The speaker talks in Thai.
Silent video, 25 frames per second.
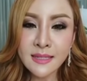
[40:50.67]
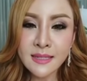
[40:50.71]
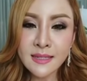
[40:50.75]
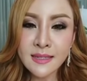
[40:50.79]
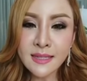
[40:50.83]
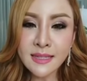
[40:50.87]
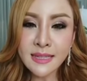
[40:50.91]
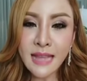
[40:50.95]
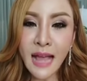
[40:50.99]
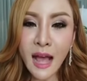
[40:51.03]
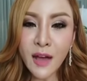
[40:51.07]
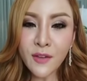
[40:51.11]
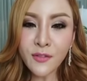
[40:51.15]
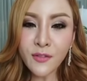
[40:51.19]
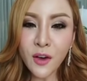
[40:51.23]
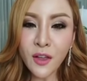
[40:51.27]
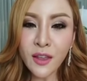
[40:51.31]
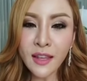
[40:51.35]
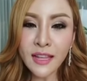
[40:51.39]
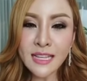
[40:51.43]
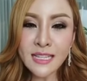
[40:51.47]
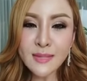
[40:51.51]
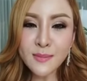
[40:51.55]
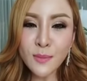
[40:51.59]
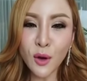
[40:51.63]
สตาร์ฟอ l
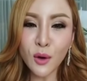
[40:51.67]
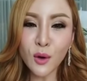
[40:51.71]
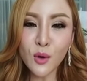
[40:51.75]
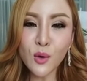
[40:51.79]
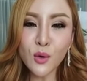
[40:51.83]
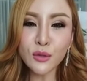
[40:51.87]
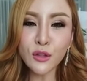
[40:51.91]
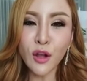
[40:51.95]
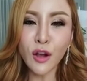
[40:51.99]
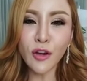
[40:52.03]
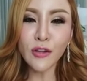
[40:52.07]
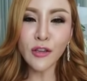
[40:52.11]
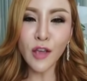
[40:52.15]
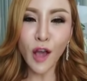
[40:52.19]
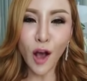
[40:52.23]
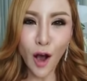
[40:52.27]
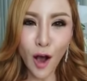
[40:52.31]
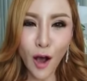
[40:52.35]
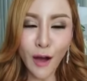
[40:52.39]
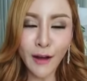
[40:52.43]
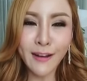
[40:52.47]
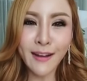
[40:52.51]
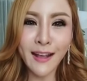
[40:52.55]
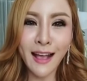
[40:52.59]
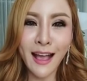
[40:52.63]
ลิสบอกลูกต้องย้อ
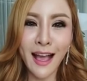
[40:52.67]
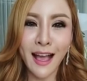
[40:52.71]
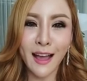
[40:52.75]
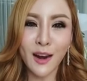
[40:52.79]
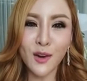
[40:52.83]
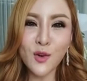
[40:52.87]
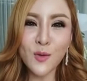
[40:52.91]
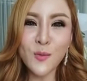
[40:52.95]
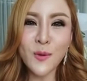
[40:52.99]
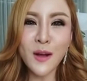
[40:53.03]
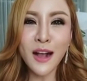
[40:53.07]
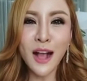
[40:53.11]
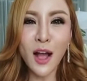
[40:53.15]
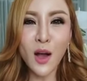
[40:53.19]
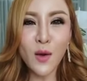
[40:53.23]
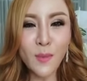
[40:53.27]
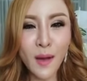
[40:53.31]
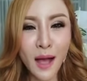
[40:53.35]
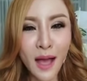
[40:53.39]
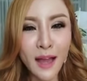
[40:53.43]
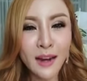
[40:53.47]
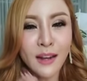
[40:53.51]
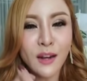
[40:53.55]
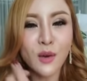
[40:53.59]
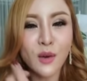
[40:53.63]
นค่ะลูกเพิ่งเข้ามา
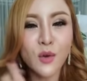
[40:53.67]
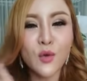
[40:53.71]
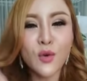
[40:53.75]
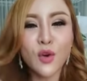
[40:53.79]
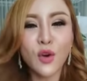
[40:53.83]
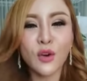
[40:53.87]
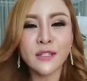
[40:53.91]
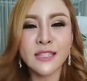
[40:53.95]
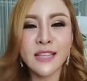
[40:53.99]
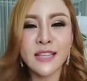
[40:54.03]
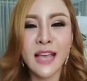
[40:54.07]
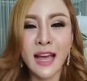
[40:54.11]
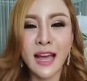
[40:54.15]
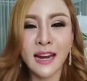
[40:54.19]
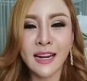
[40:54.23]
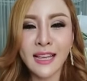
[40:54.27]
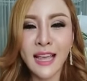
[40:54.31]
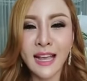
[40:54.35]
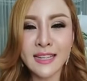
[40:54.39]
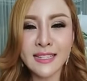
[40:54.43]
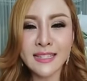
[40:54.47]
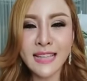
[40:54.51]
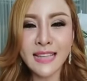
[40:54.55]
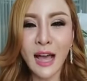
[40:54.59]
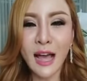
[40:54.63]
เหรอลูกกดแชร์หรือ
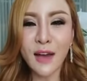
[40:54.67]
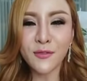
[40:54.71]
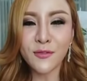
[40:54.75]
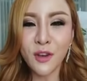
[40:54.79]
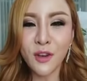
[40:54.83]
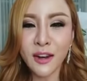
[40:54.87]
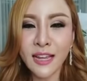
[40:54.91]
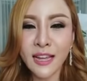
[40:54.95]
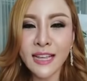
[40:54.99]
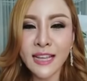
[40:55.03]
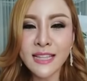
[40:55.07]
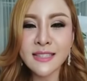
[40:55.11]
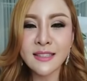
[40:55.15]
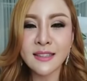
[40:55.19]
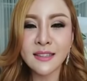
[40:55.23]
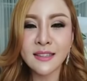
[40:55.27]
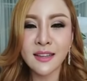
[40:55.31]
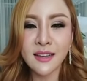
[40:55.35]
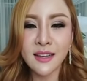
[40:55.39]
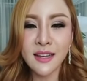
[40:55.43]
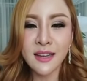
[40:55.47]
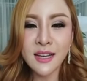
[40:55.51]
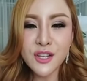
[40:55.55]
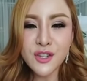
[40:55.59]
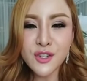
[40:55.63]
ยังสตาร์ฟอ l ลิส
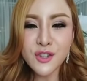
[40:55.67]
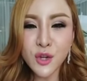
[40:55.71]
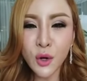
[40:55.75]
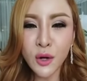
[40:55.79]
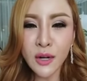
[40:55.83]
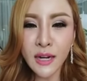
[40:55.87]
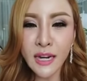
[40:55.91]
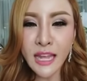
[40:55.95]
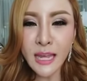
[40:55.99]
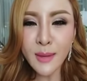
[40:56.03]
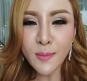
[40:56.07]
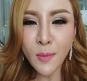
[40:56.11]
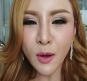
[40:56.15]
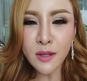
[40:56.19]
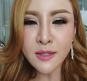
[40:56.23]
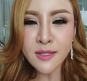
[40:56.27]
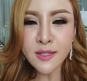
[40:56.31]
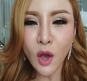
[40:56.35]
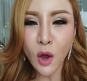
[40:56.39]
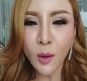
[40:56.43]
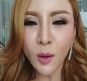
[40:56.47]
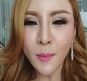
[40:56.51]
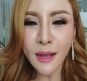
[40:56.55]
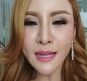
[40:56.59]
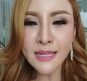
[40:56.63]
ชนลี่บอก
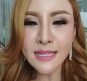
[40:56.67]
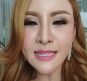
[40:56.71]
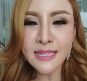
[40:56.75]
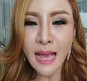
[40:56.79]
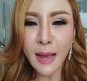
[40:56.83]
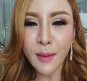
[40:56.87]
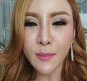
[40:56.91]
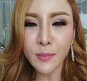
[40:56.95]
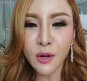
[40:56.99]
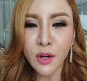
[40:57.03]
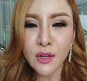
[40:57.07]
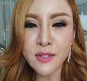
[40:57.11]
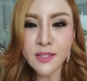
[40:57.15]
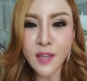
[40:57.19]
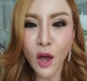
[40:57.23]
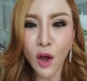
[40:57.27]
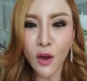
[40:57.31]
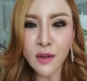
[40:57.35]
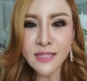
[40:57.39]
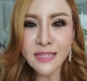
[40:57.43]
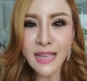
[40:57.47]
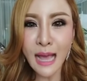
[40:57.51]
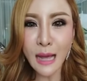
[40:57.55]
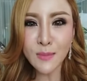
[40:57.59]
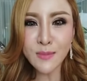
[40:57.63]
2 3สอ
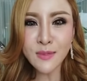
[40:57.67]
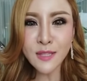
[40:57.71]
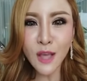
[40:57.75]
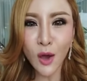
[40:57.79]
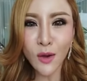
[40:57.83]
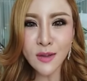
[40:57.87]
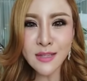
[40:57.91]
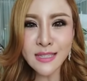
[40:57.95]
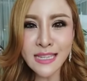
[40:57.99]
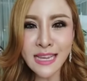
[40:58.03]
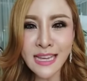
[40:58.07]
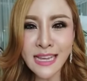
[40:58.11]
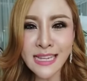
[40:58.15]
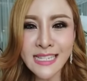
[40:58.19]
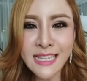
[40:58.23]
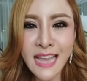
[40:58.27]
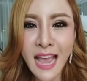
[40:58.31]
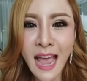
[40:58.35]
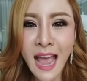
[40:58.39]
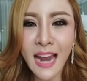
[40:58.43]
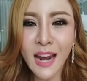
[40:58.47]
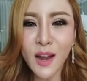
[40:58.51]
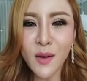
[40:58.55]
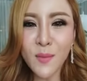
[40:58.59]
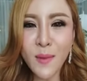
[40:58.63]
2,324 แช
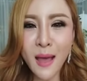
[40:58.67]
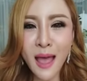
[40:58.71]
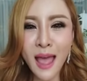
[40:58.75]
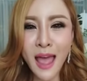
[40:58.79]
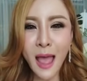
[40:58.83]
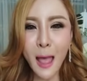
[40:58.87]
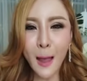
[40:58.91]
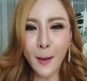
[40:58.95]
ร์แล้วแม่